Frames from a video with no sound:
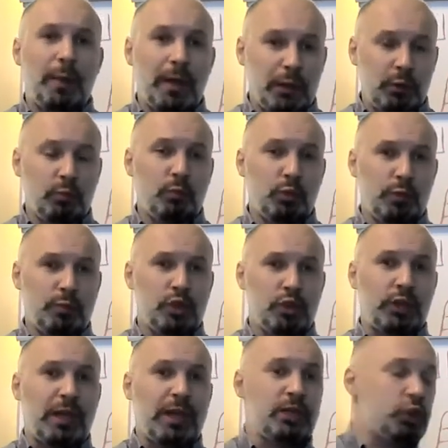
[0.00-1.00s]
Поэтому будем
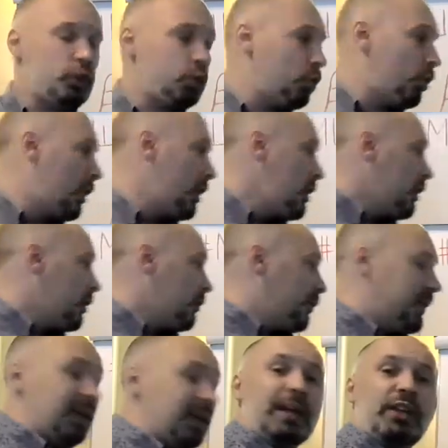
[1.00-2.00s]
считать, что
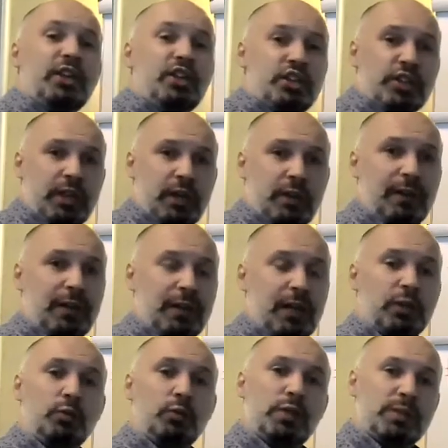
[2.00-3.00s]
педагогический
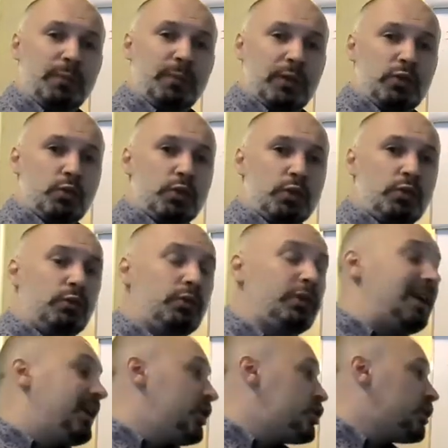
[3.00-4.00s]
квадрат у нас присутствует,
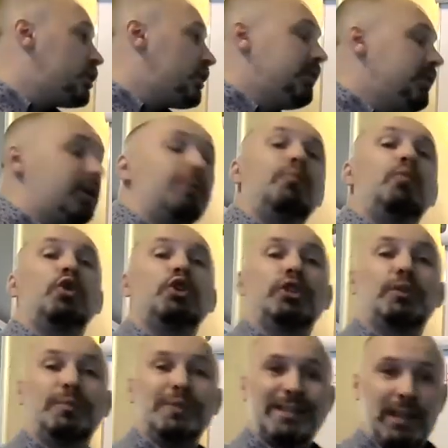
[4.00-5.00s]
и человек
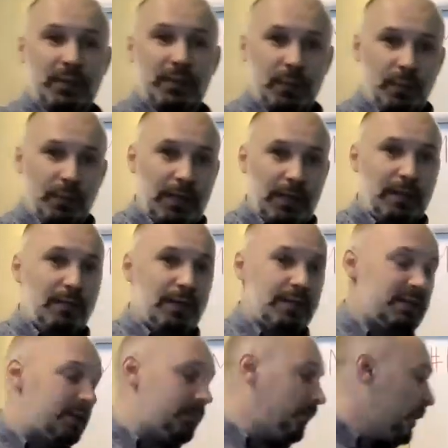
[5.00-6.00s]
может стать
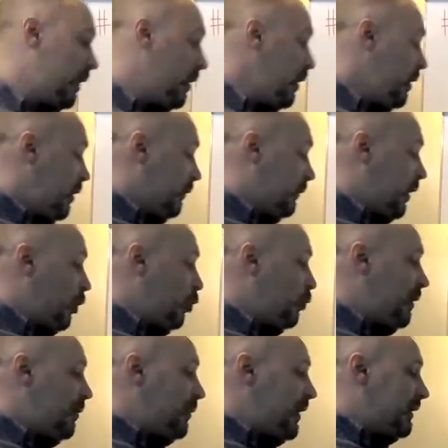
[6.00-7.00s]
преподавателем. Второй
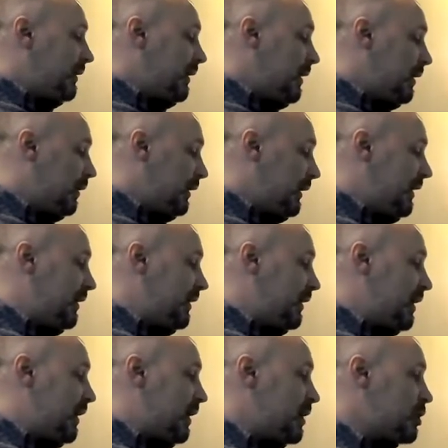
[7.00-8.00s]
момент –
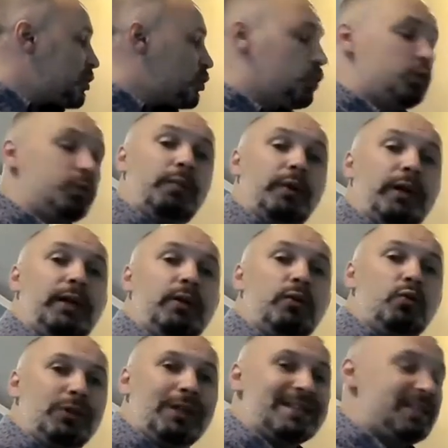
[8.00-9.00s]
линия судьбы
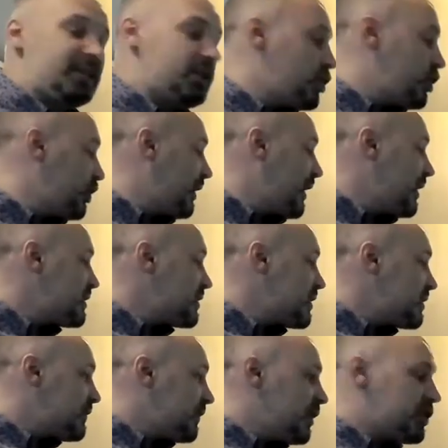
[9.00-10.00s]
у нас
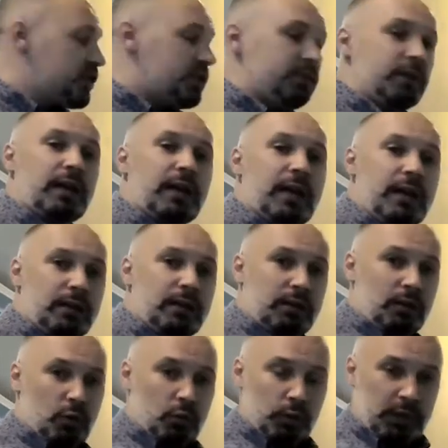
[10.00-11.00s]
начинается с нижнего края
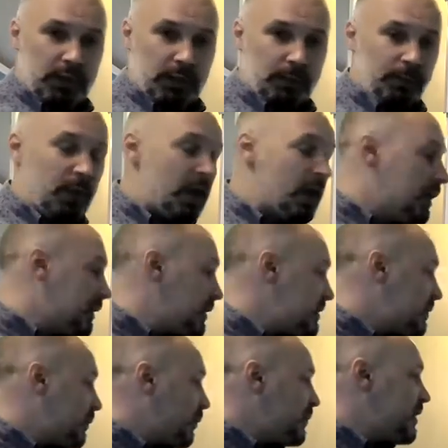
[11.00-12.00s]
руки. На
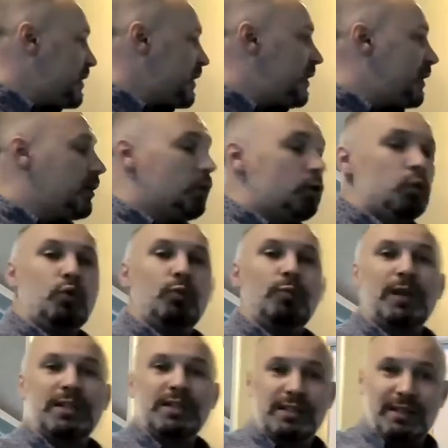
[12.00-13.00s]
самом деле руку
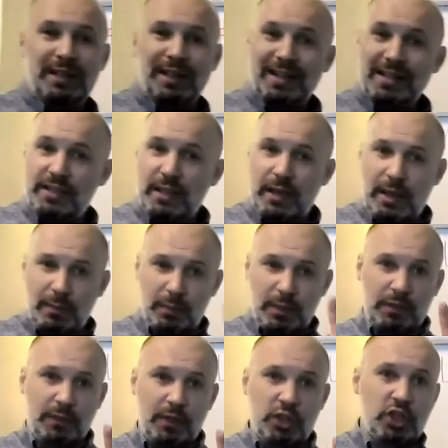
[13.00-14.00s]
мы разделяем
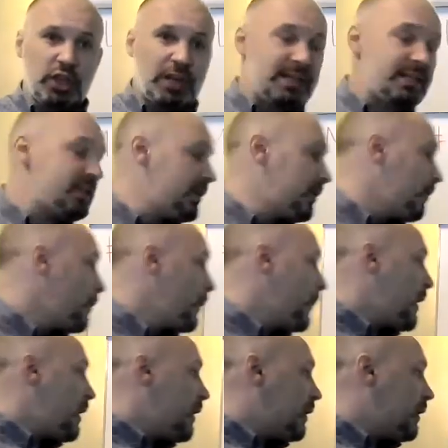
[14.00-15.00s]
на две части –
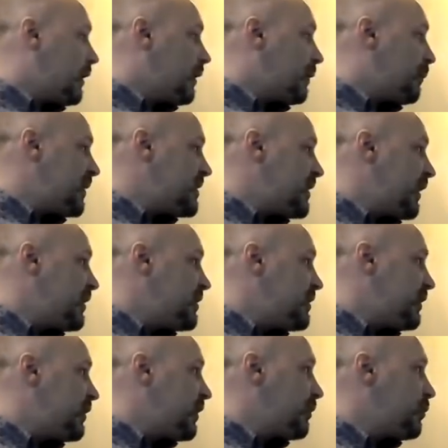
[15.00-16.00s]
а,
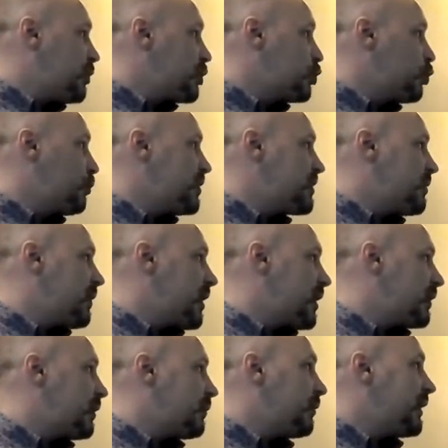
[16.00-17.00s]
посерединке между
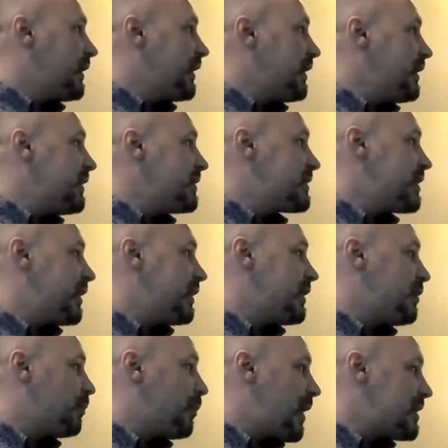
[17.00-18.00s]
безымянным и
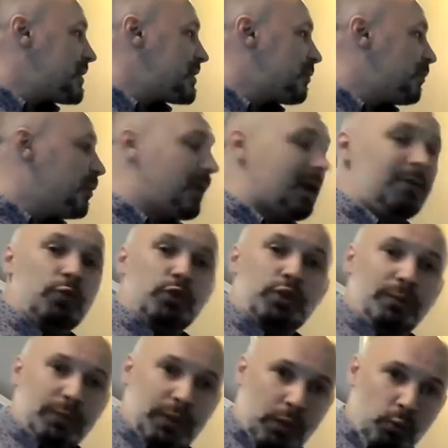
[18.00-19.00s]
средним пальцем мы
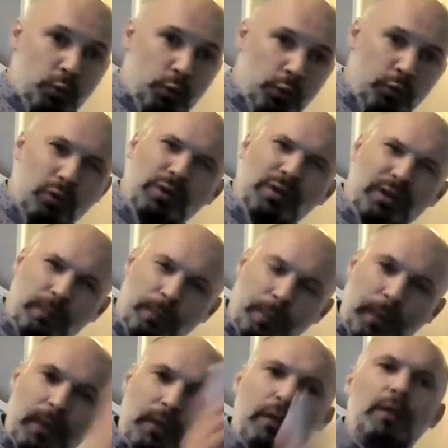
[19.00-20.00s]
проводим такую
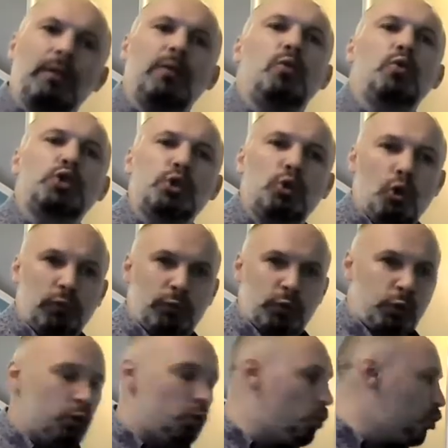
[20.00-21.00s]

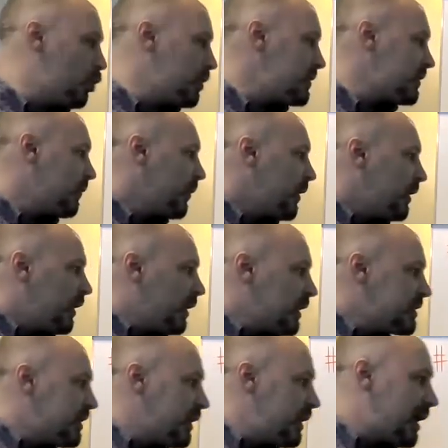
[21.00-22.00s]
условную ось и
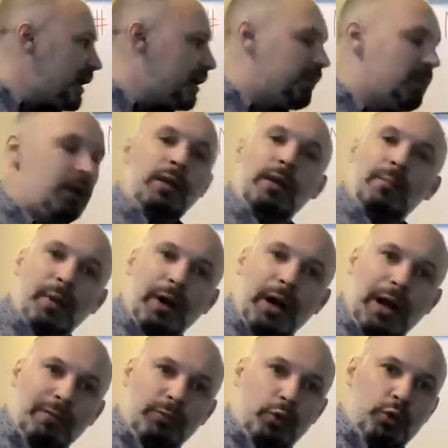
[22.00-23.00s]
разделяем
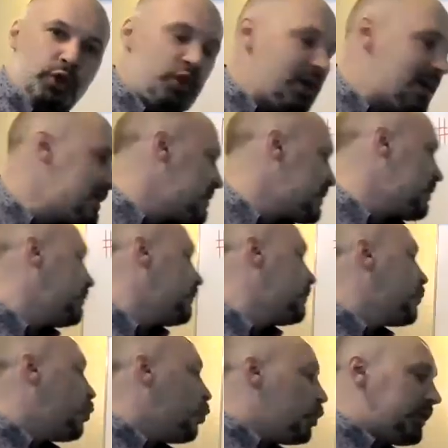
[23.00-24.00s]
правую часть
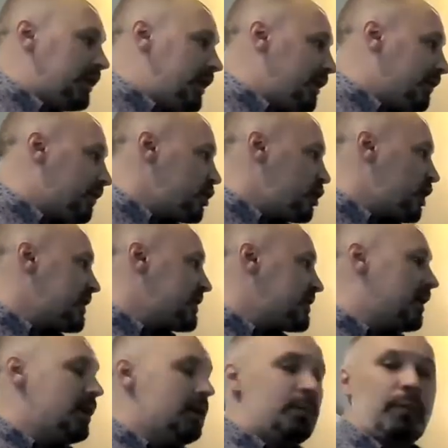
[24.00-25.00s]
от левой
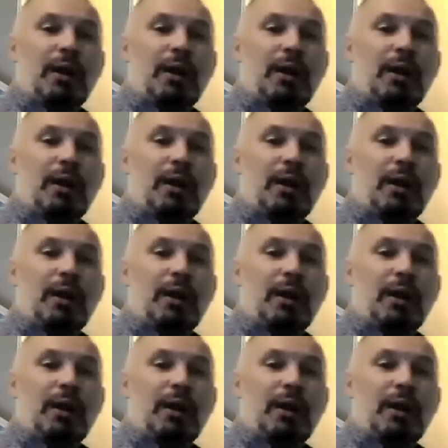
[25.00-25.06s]
части.